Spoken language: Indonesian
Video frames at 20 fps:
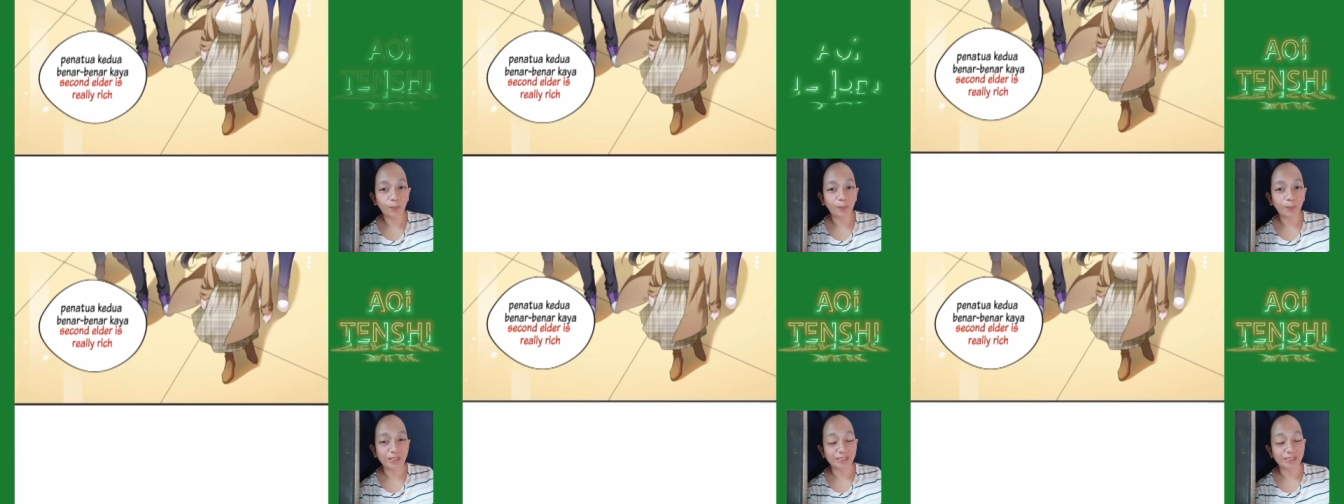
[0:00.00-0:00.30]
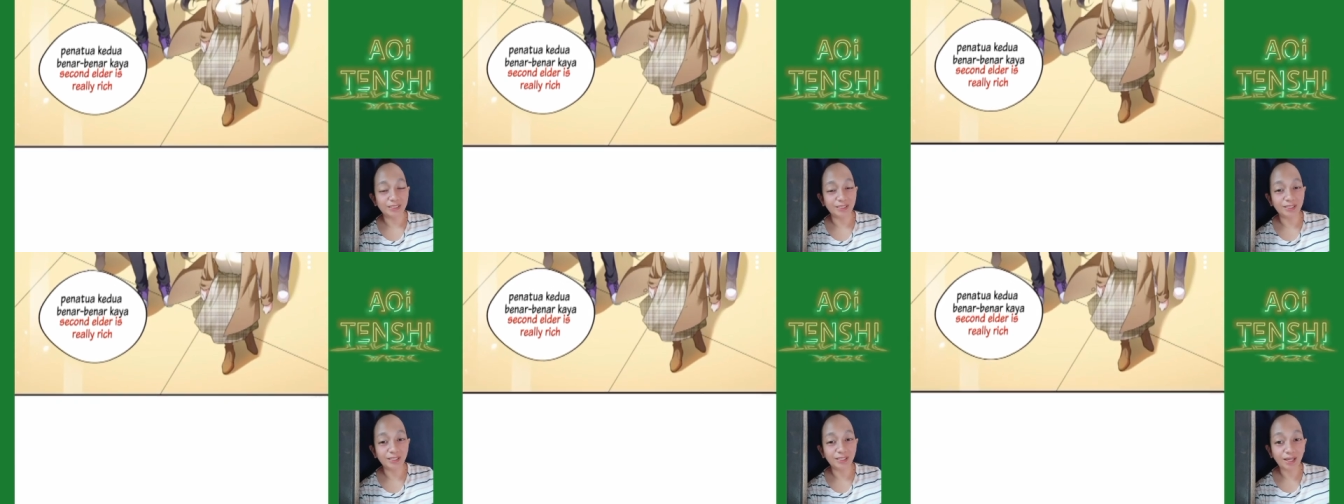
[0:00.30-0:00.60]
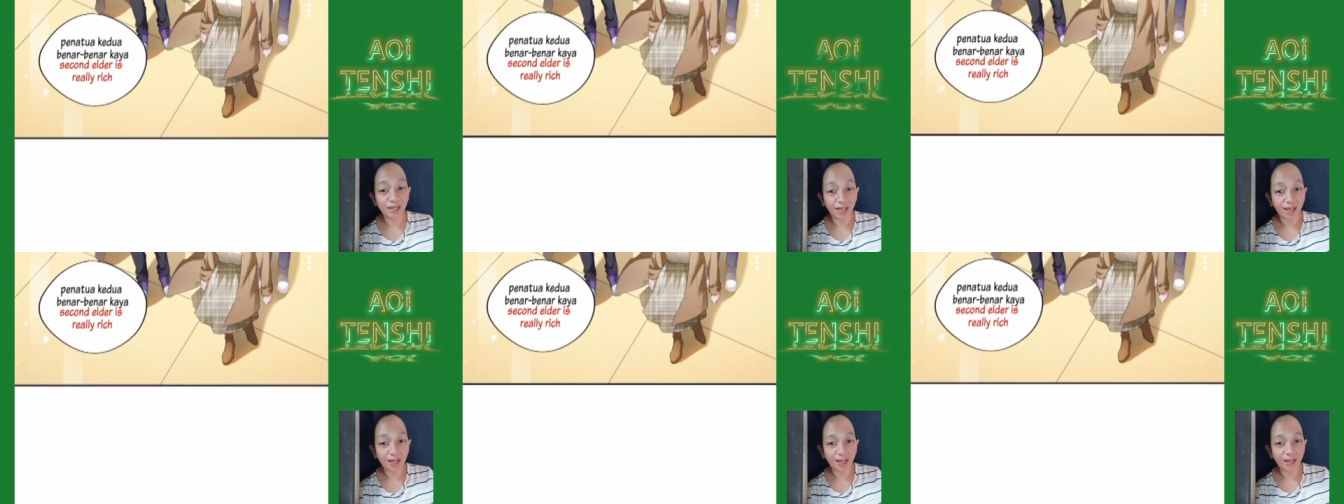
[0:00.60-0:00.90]
pas
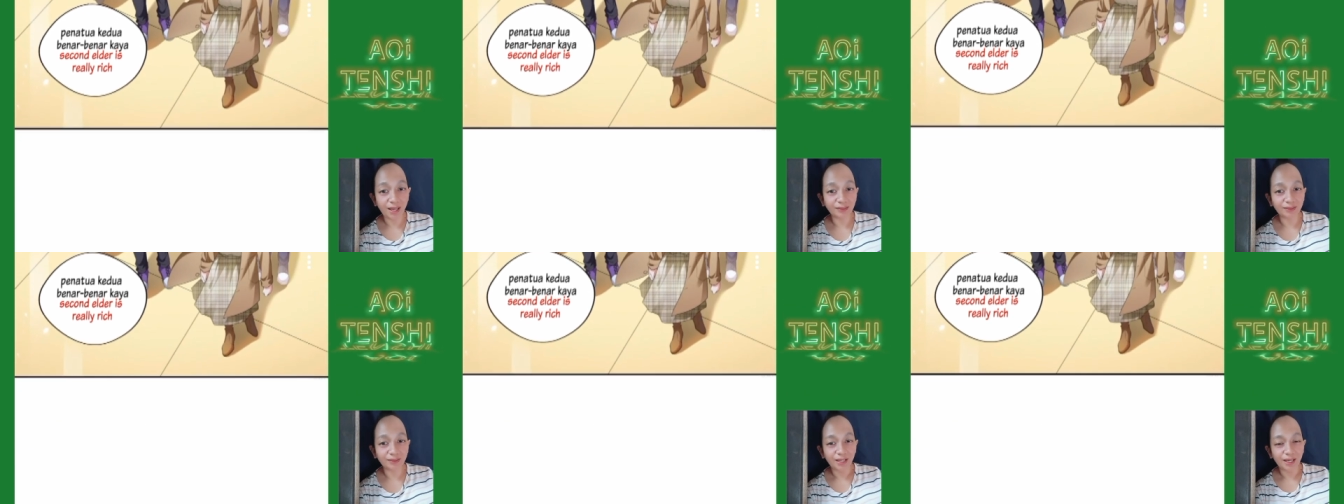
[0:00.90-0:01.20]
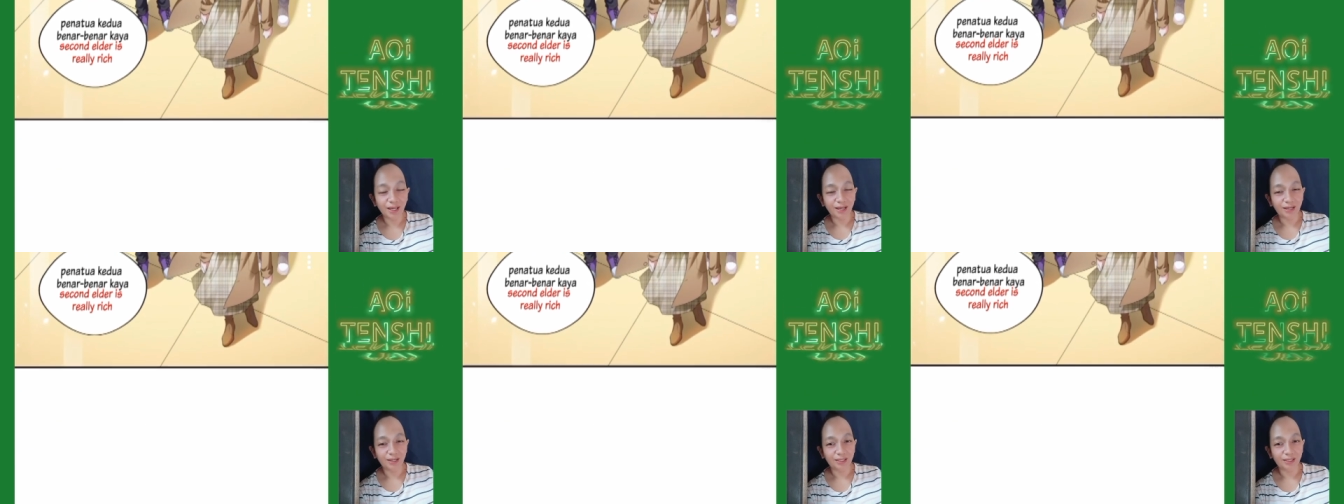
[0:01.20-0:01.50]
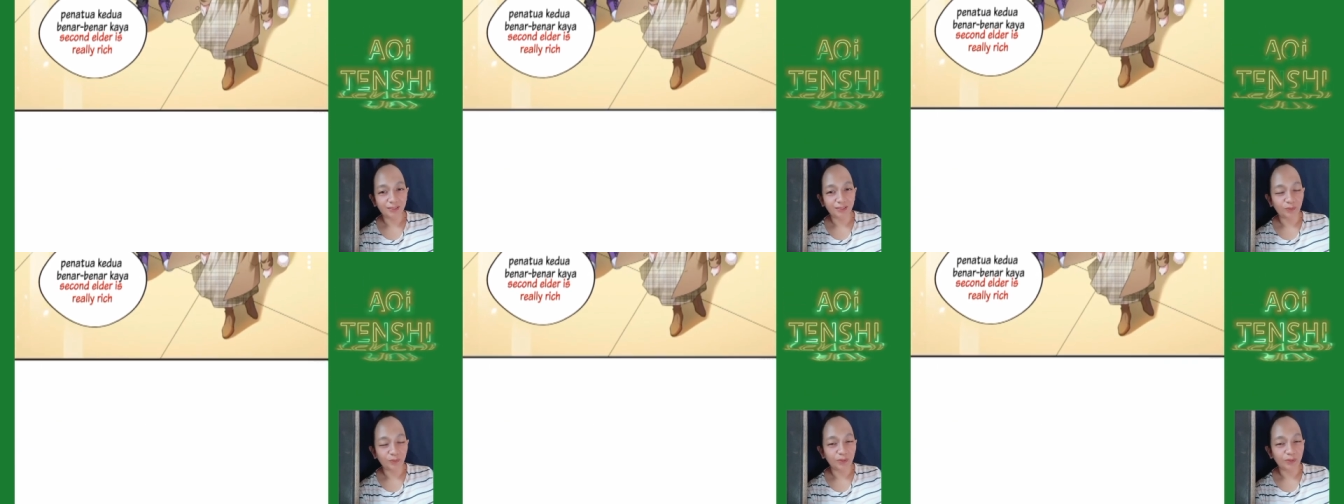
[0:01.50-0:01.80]
dilihat
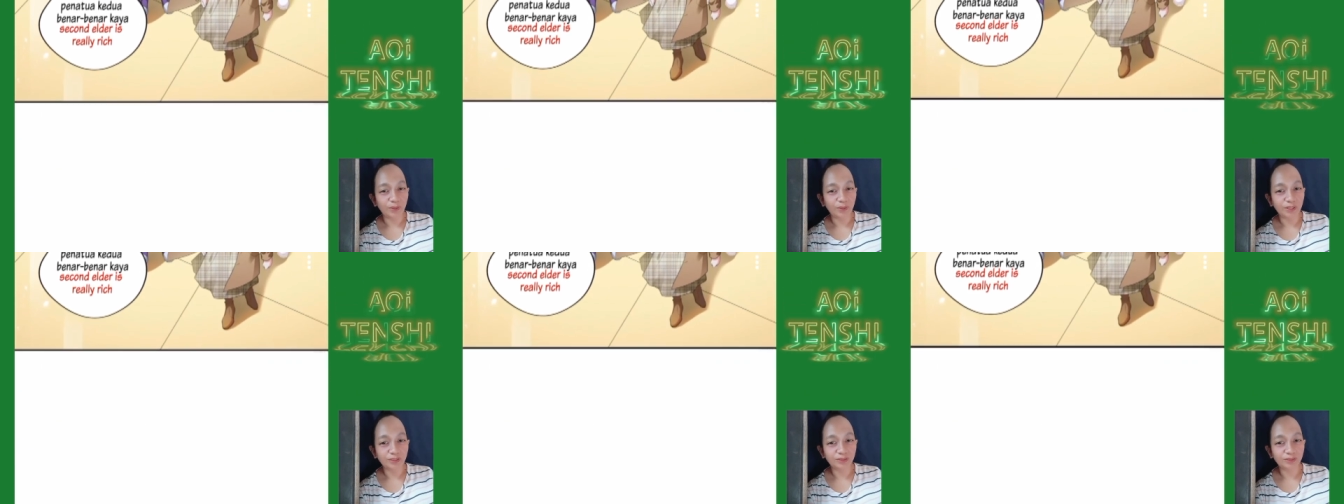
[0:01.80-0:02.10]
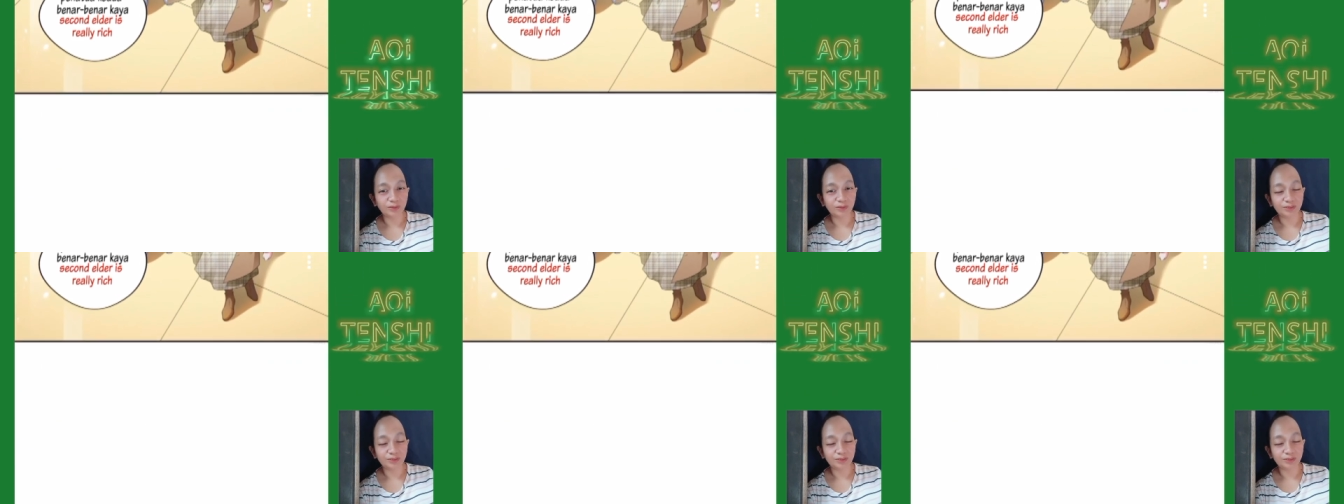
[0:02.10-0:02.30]
kata Wan Wan